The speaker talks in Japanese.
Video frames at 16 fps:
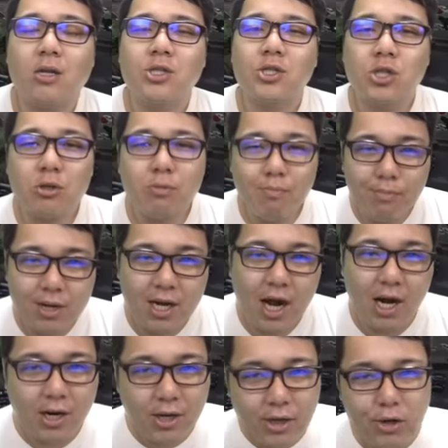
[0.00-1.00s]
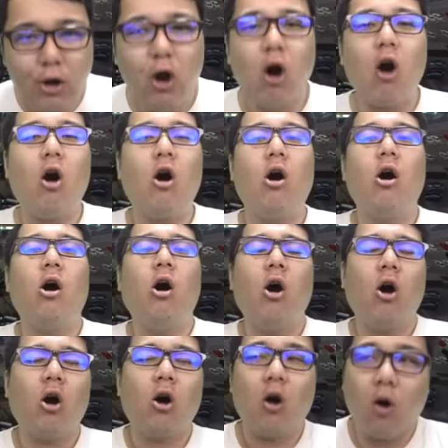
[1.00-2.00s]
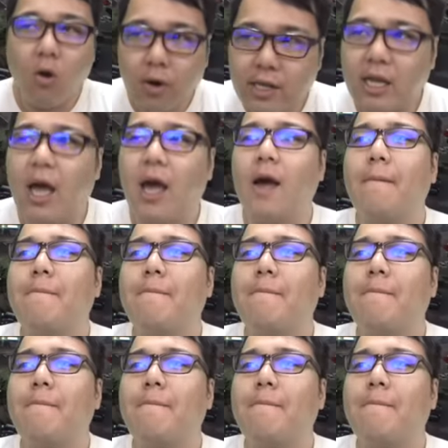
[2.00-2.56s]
準備完了これで